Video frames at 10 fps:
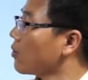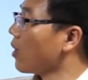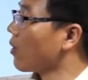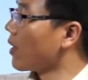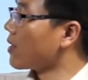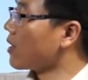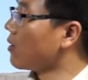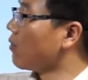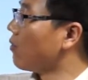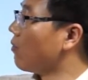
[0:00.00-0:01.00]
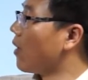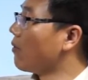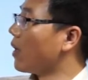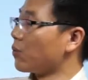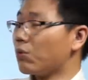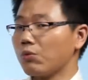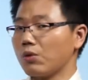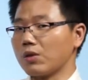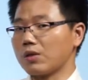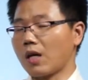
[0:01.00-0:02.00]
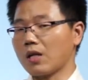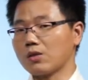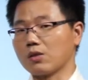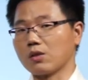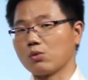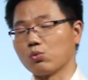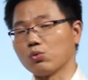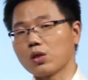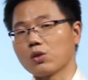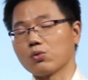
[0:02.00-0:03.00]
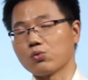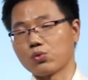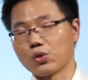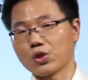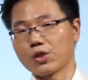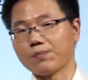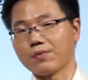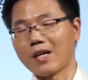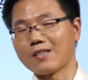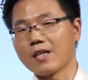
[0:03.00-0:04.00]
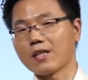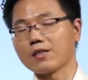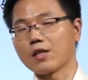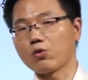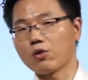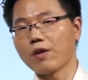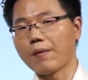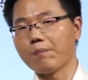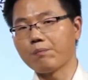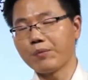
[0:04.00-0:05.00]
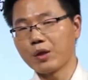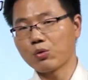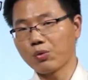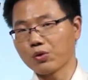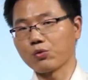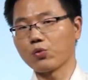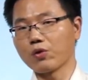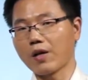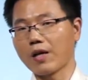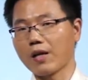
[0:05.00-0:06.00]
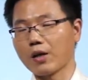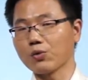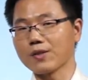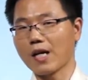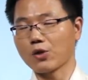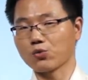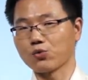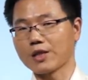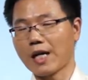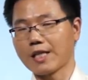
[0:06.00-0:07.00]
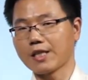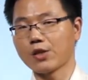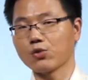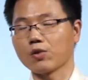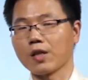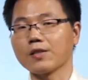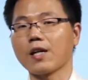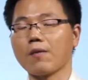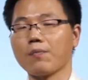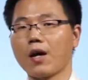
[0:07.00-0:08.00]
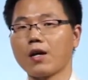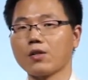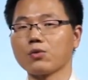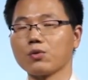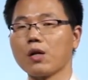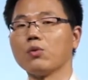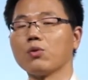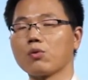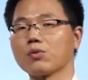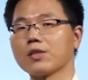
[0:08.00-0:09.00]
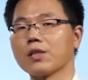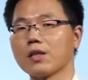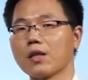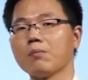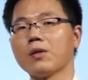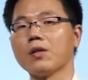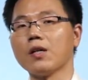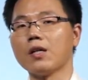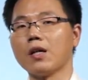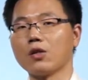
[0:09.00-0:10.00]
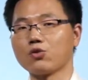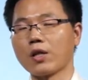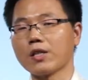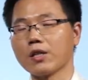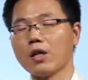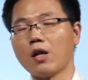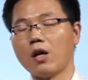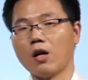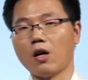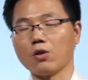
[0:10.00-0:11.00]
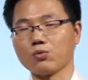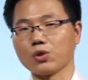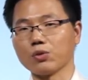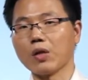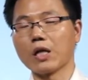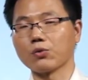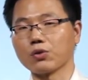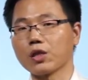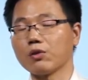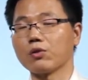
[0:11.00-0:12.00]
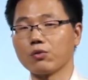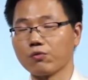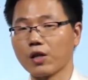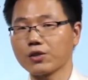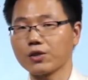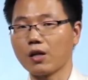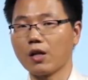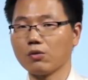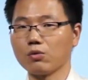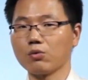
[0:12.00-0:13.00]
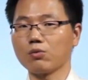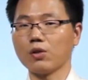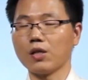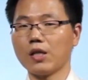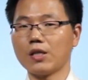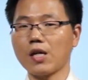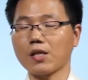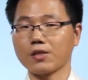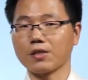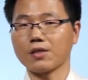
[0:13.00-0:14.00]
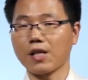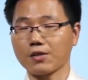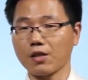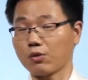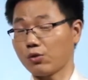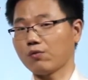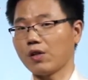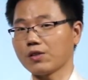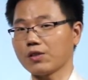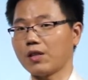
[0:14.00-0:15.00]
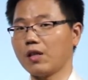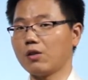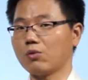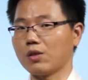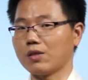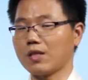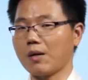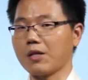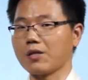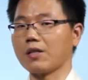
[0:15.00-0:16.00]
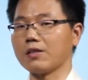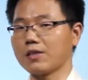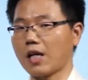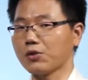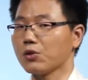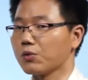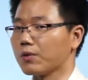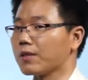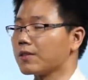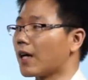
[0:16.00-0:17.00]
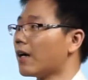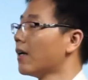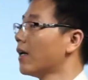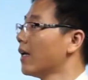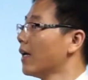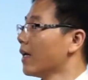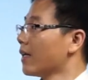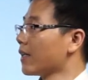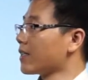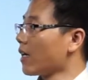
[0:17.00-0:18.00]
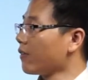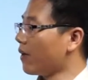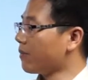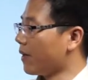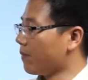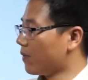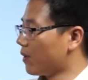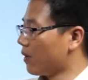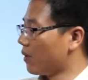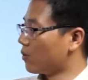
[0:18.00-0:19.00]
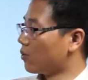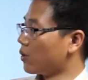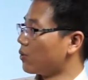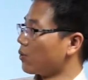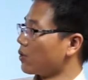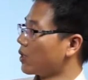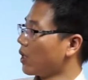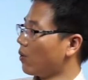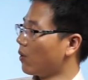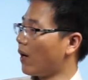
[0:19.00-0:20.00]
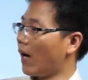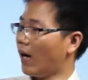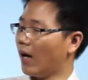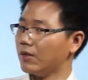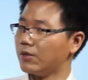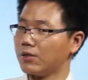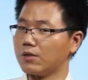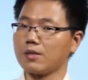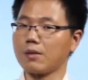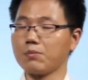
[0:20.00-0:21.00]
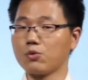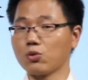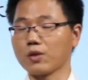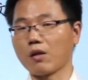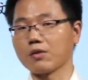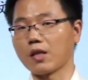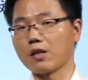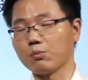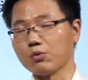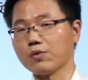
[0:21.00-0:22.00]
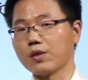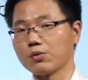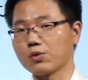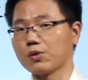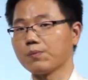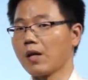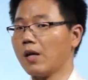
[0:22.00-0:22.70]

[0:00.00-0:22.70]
最高管理层往往通过他自己独特这种举止来建立一些规范，并通过这种规范来对下属产生一种影响。这就是很多这种企业他们啊传递啊组织文化一种特有这种方式，就通过上行下效这种方式对下面人产生种影响。第三个方面就是一种社会化，这是咱们重点要讲的一部分，就是